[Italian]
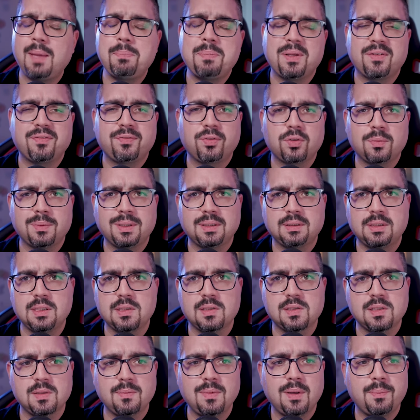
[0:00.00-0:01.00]
è
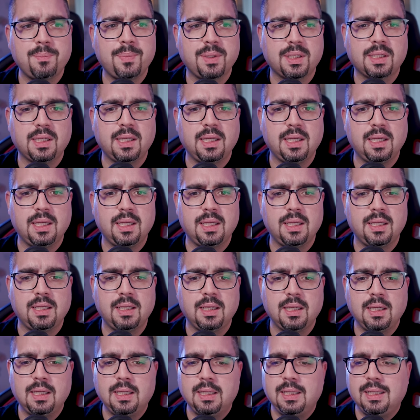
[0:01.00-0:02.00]
performantissima perché
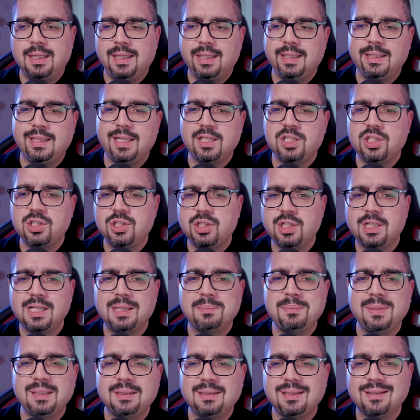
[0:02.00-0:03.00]
i 10
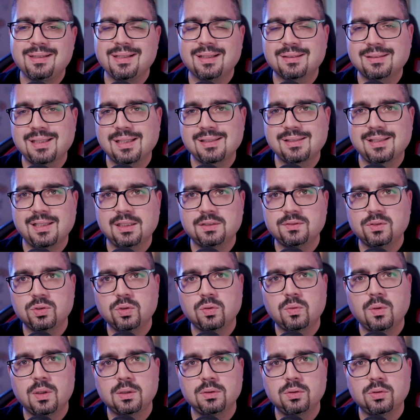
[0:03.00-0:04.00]
gigabit in realtà servono
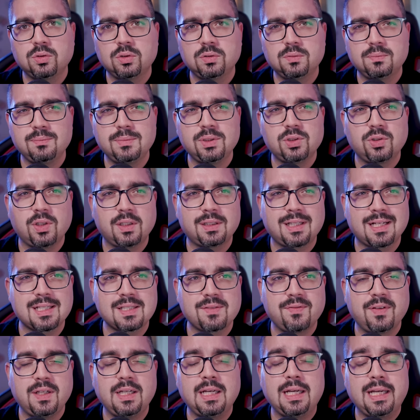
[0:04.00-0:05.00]
quando bisogna
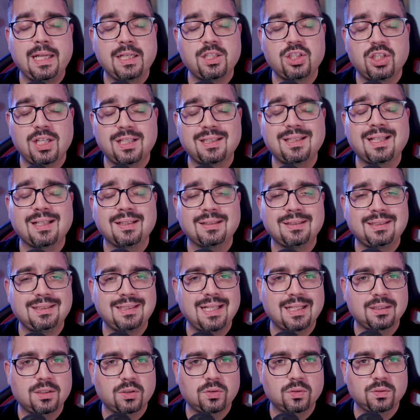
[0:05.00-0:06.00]
trasferire e leggere tanti dati